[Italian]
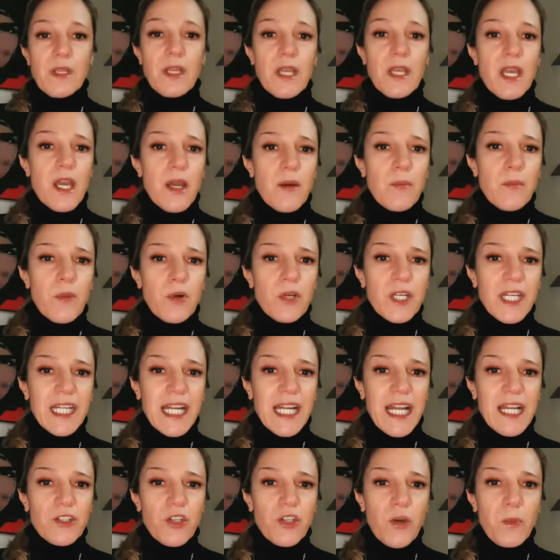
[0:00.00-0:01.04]
Morirà
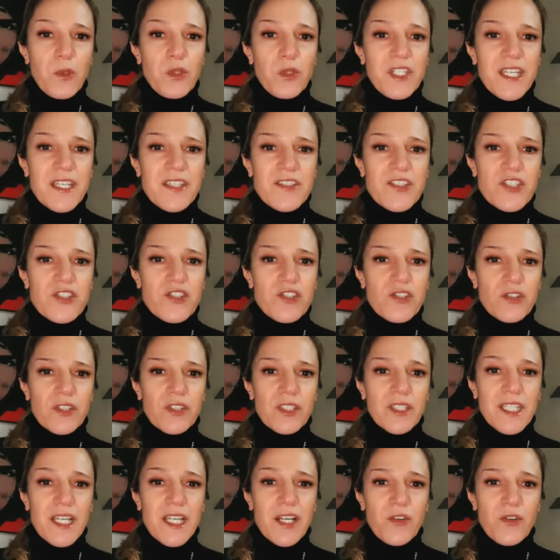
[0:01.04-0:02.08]
dopo dieci giorni di
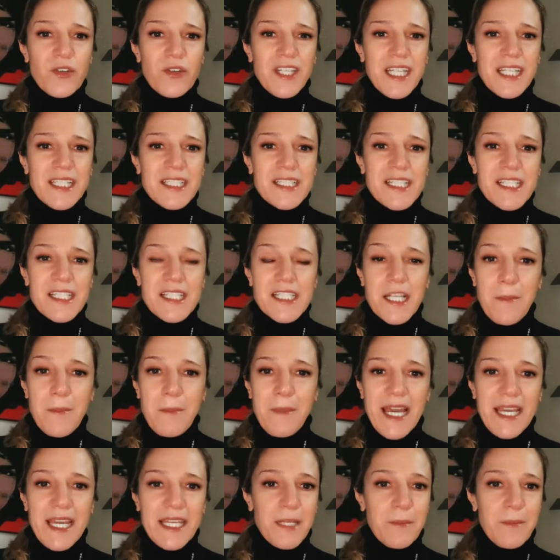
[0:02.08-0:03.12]
agonia senza mai
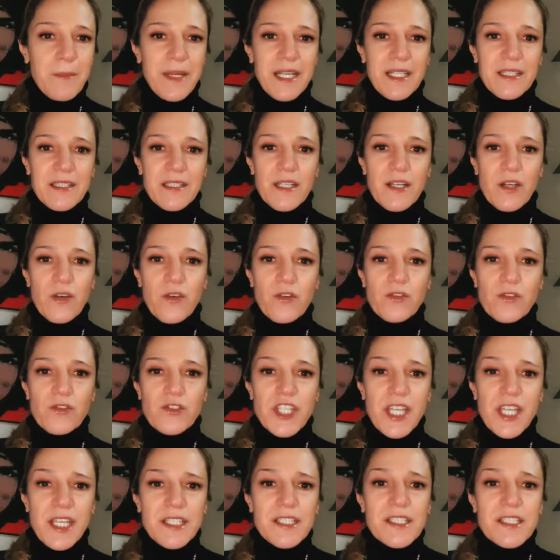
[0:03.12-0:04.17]
riprendere
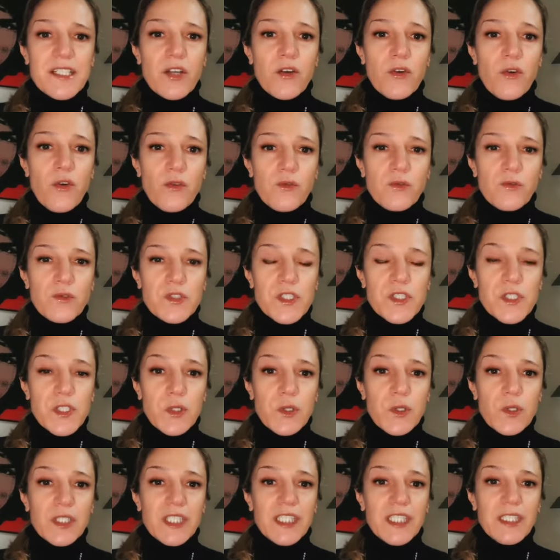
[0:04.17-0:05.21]
conoscenza con ustioni
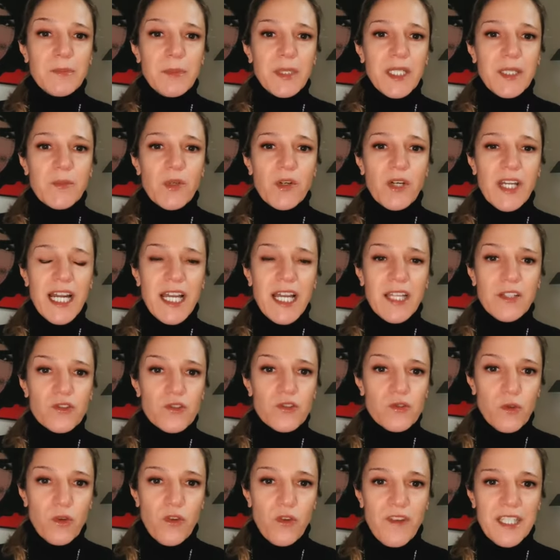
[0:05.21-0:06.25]
di primo grado sul
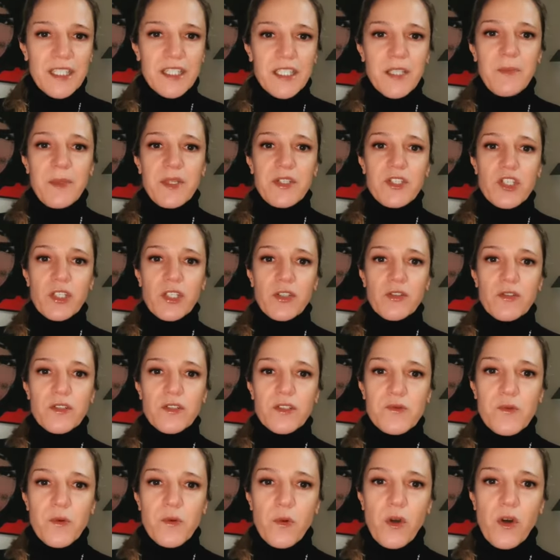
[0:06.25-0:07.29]
90% del suo
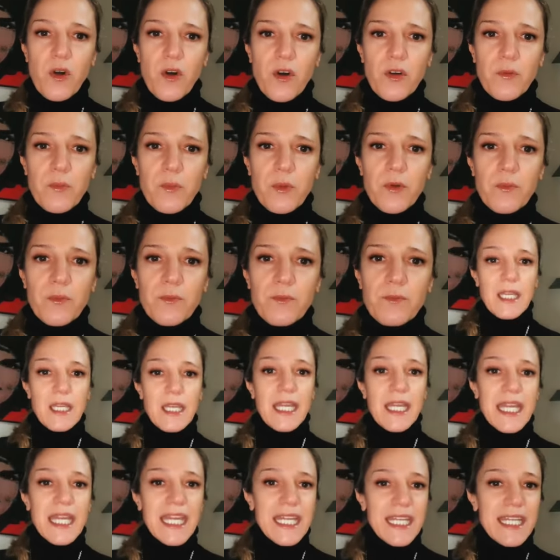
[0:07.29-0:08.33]
corpo.
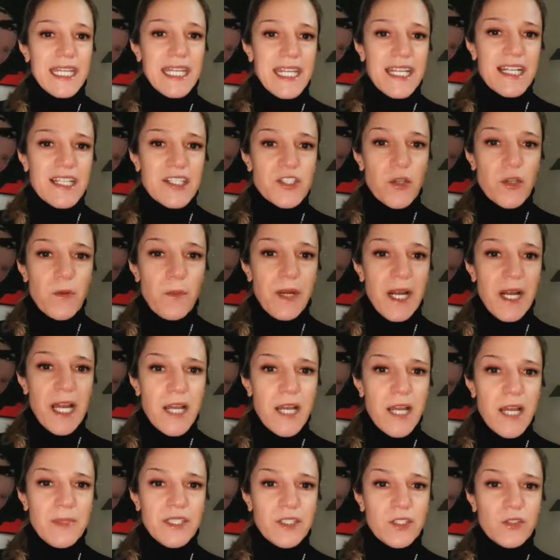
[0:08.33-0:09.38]
Nel
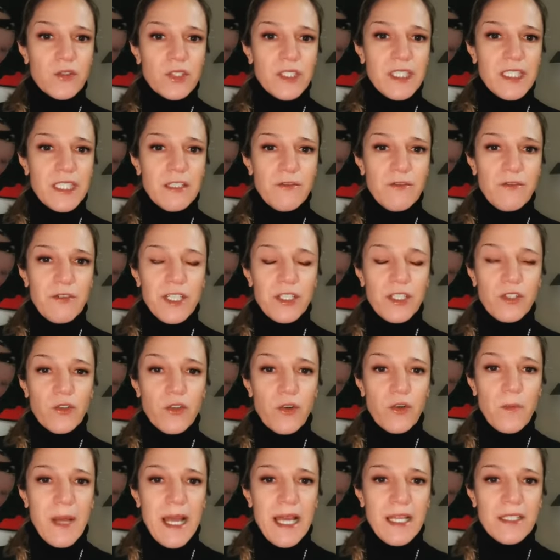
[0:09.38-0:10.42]
soprabito di Alfredo
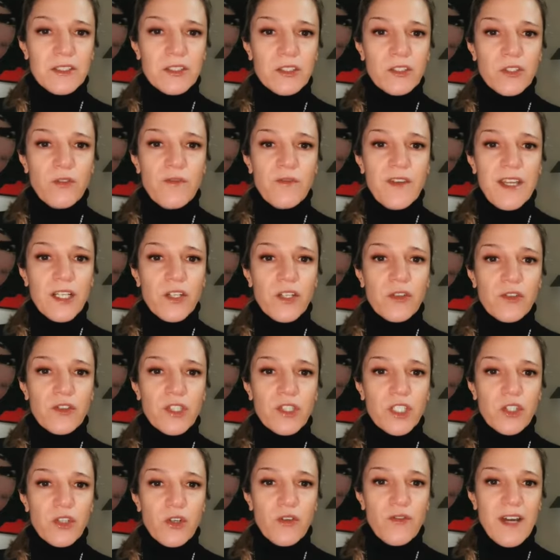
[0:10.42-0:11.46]
Ormando vengono
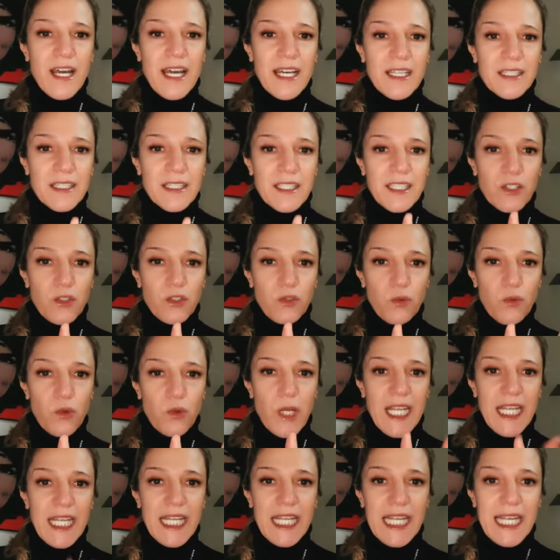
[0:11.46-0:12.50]
ritrovate due
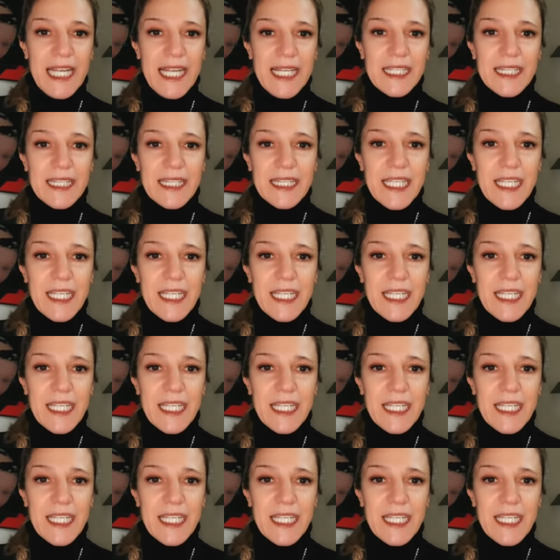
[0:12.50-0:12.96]
lettere,